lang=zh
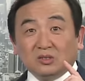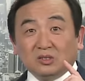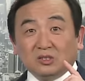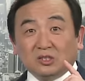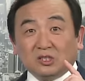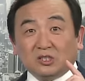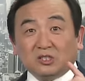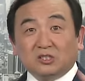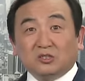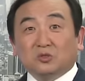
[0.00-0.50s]

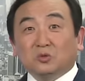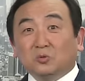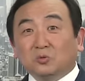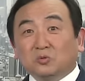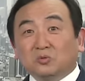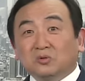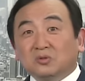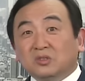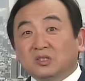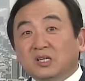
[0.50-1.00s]
失
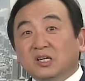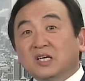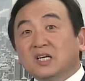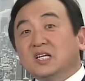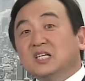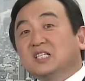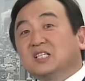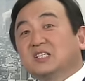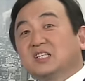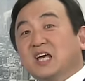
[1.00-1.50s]
踪
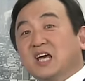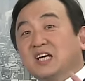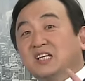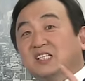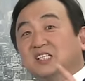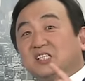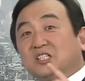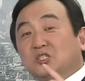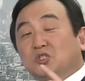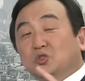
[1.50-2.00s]
再
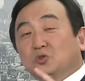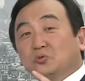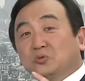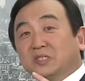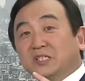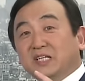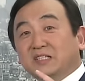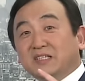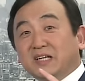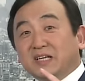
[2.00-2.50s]
次出
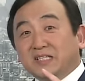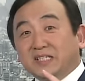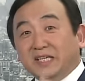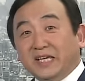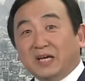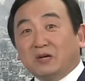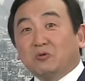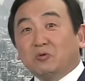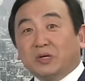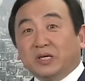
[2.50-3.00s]
现在
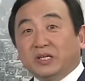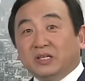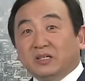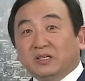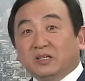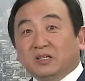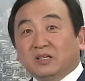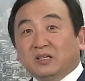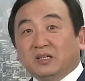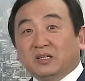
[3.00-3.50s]
年会，
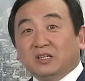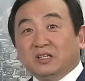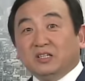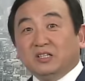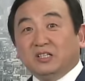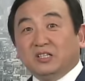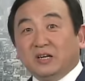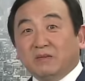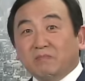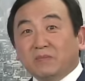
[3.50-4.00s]

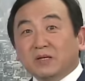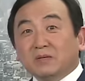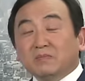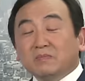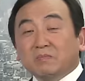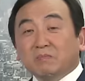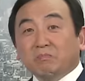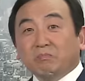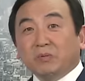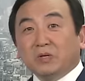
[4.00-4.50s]
人们
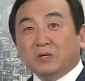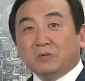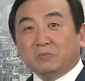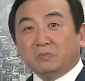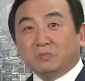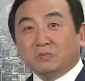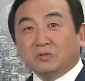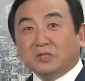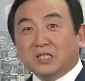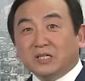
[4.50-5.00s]

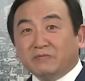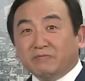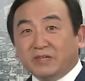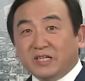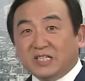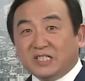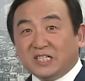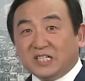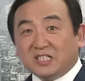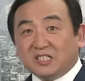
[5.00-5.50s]
并不认
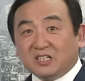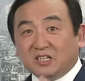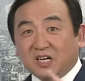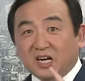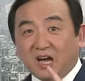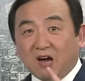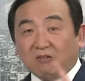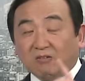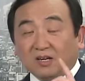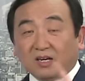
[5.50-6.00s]
为这事儿
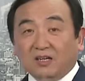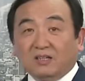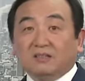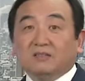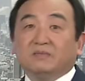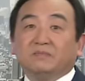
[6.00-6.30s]
了了。